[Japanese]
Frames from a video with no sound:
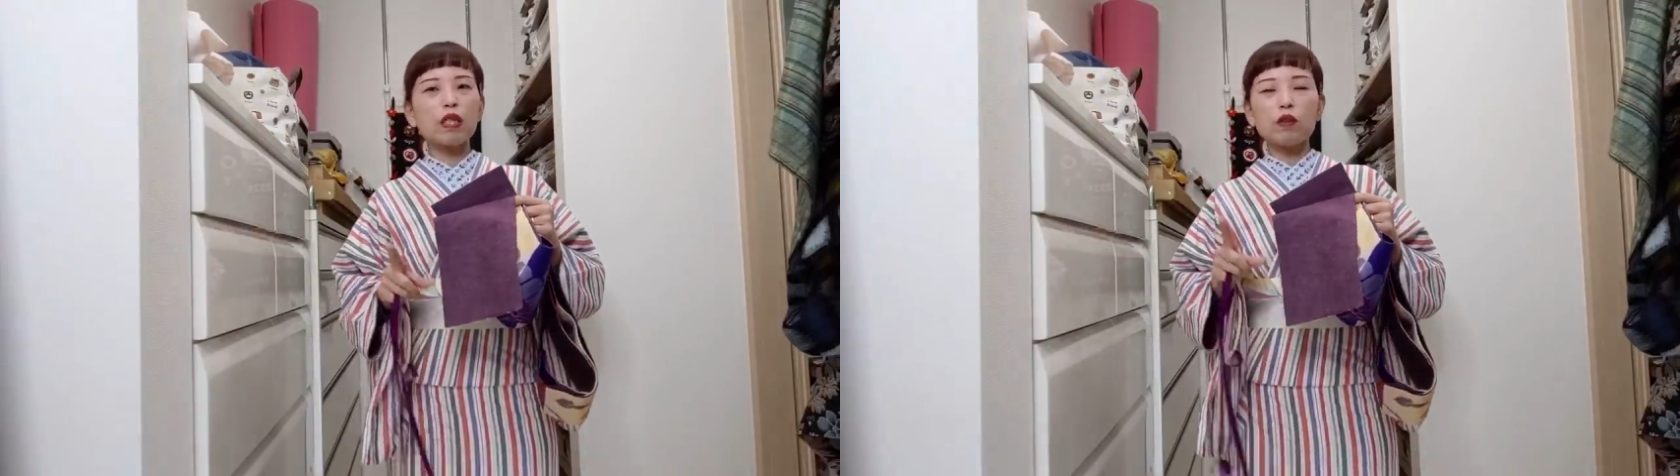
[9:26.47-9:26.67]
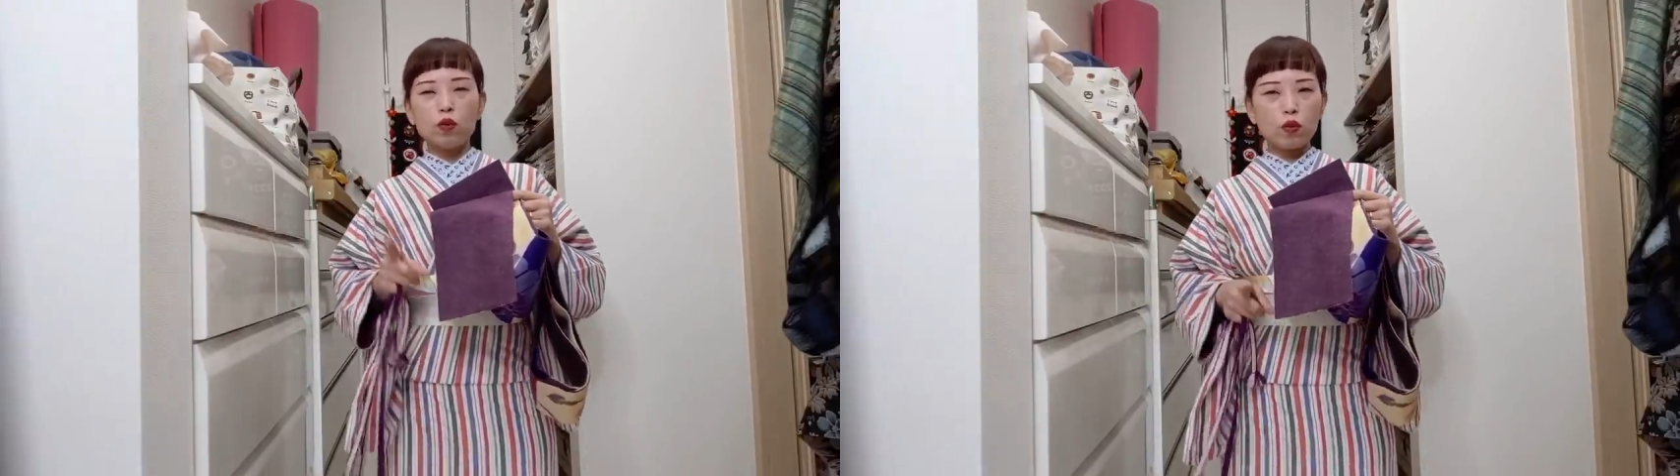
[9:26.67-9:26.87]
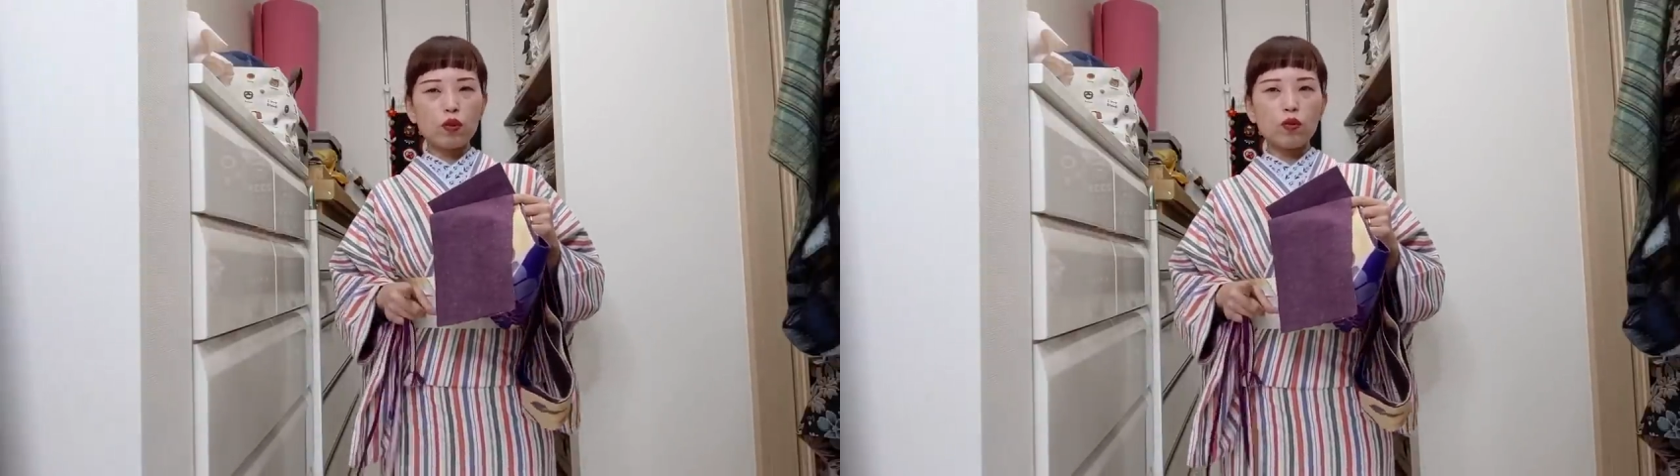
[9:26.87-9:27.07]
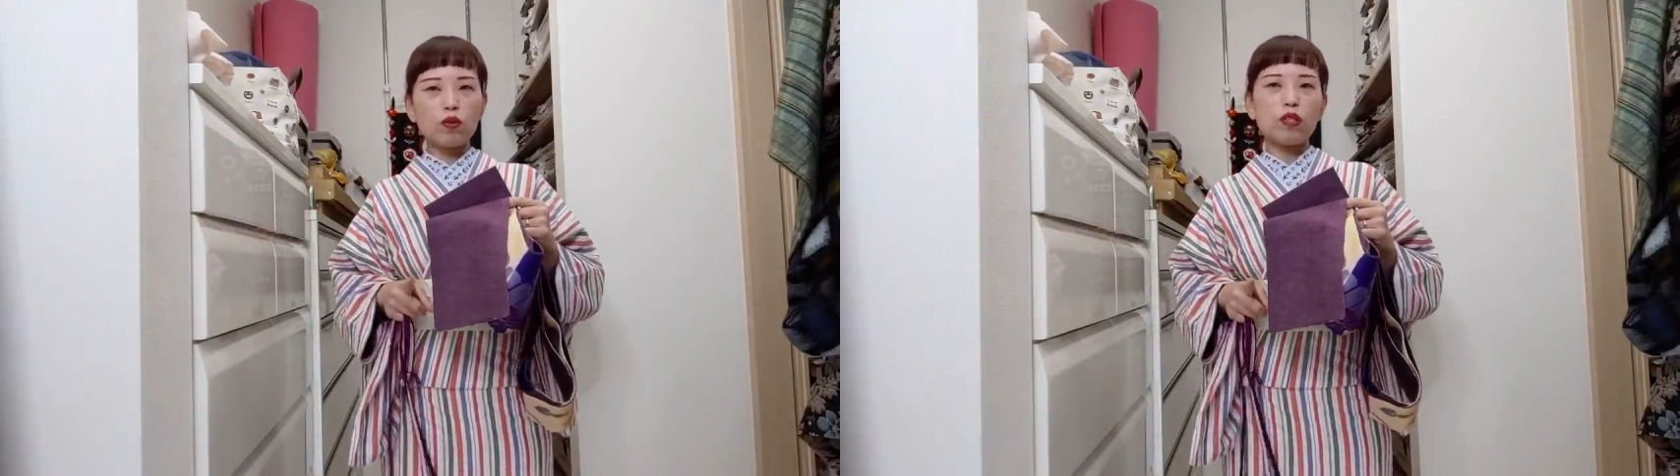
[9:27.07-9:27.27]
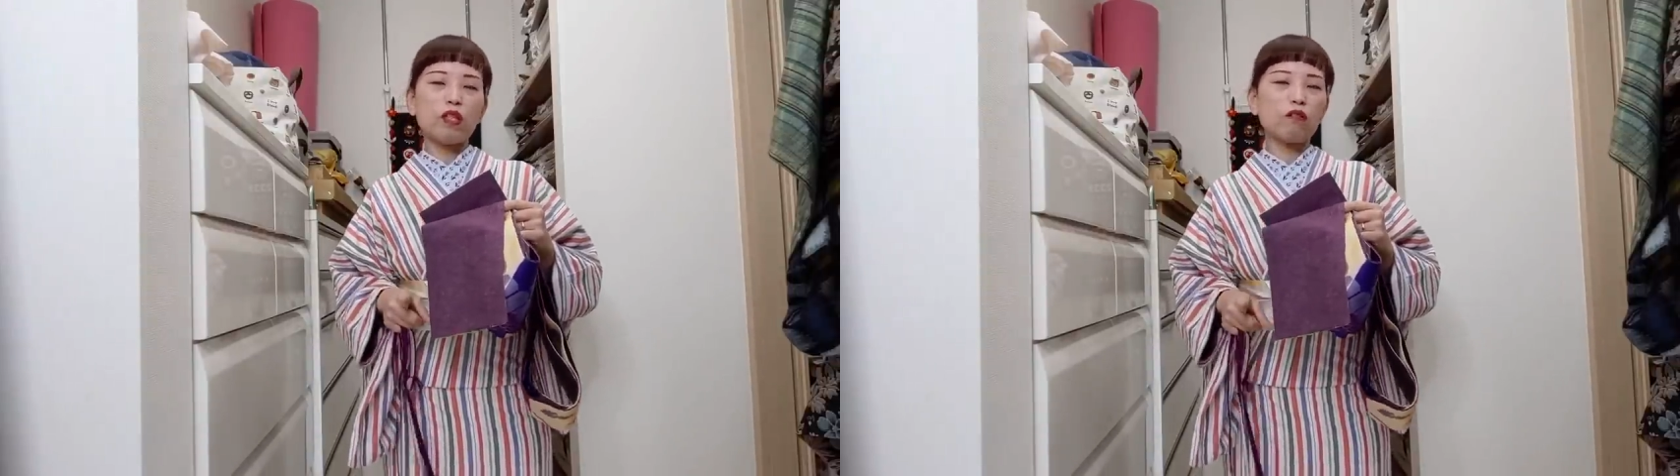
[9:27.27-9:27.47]
た
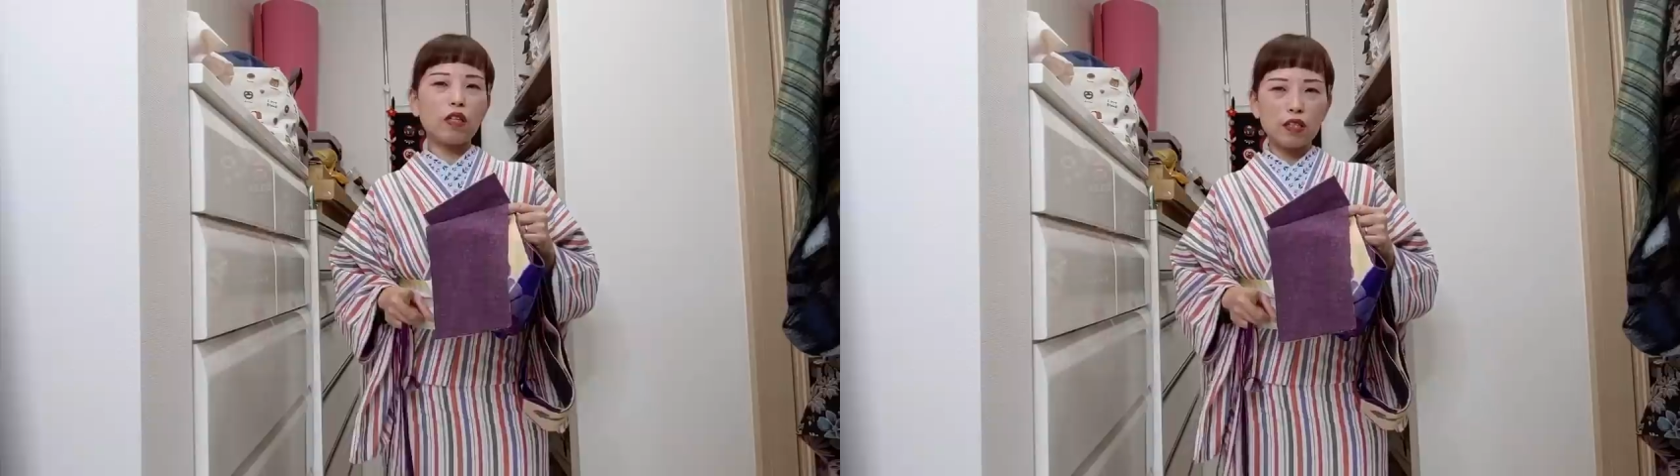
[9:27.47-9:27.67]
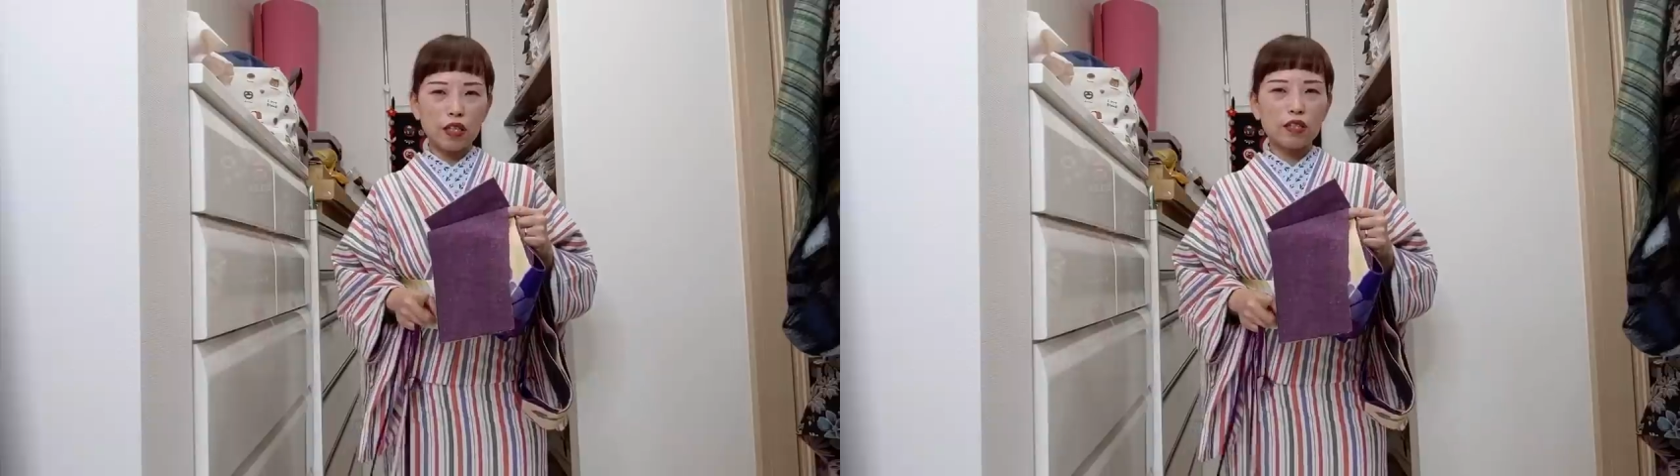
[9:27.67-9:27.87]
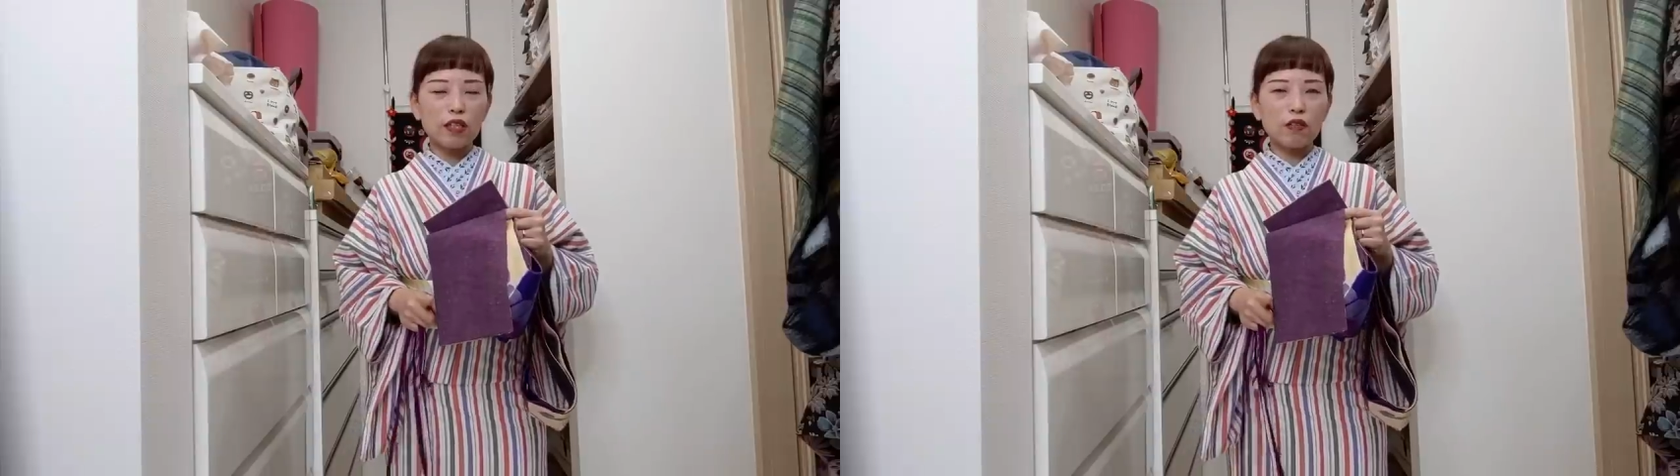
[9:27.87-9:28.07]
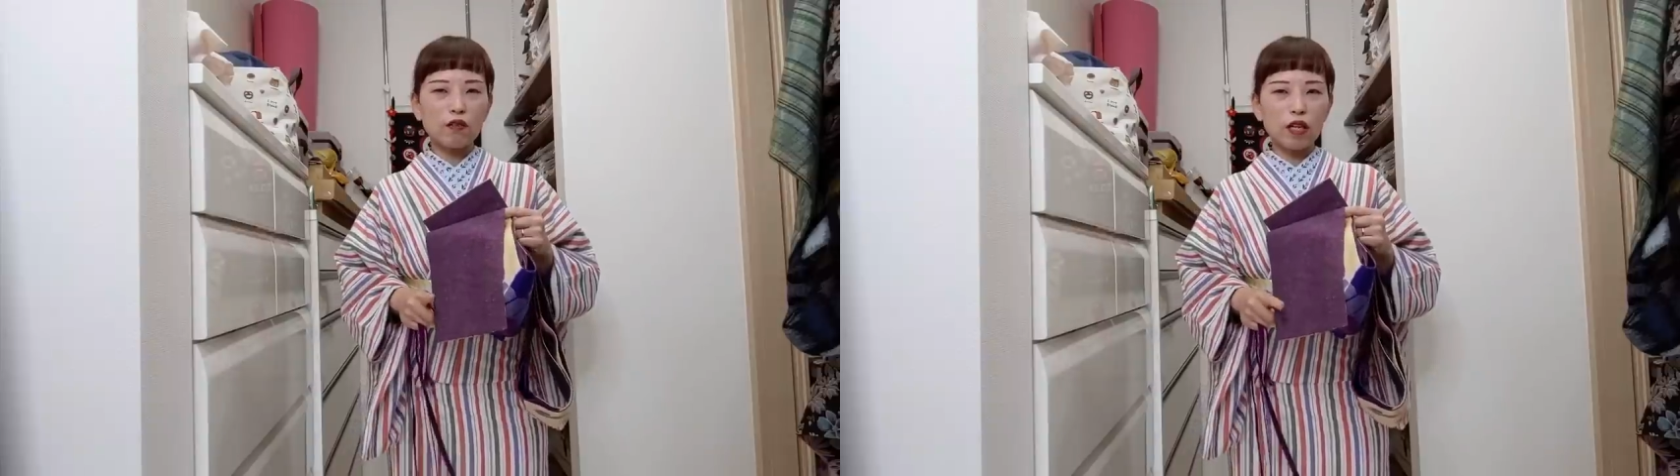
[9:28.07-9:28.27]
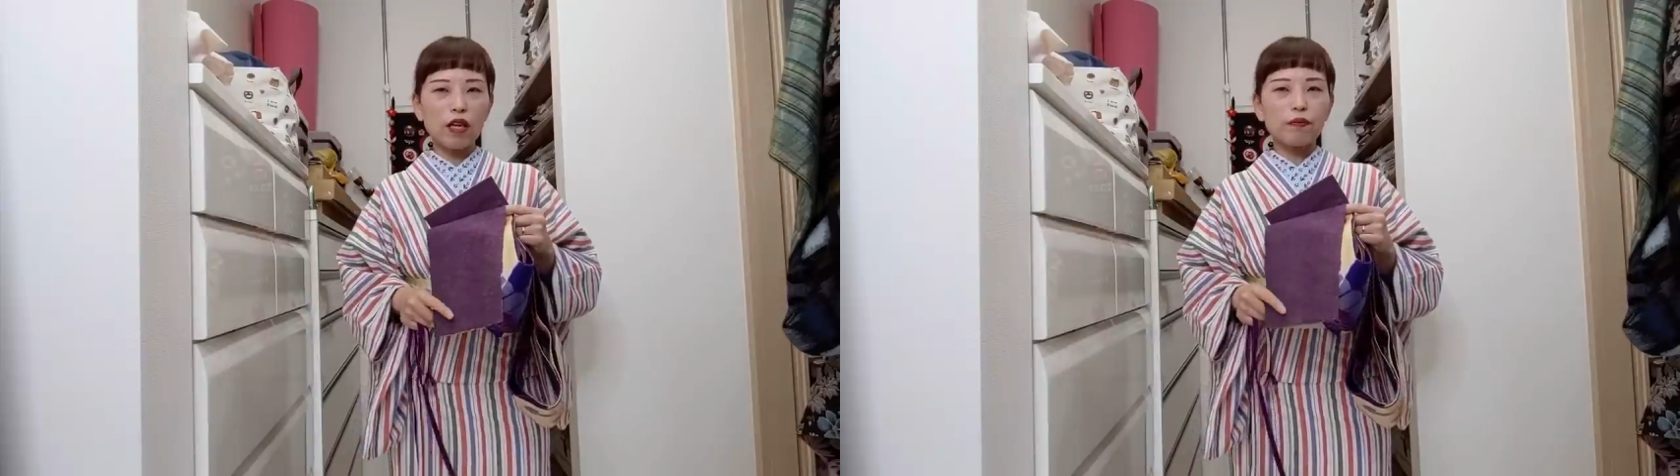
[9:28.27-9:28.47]
チョイスしてくださった
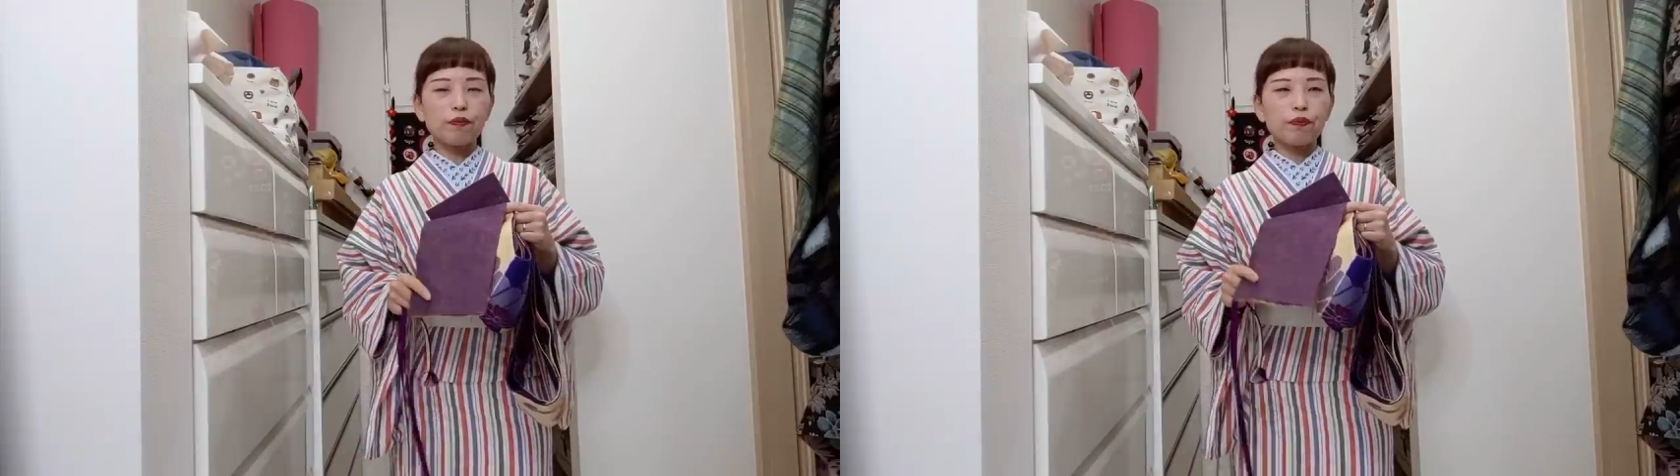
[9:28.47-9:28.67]
ので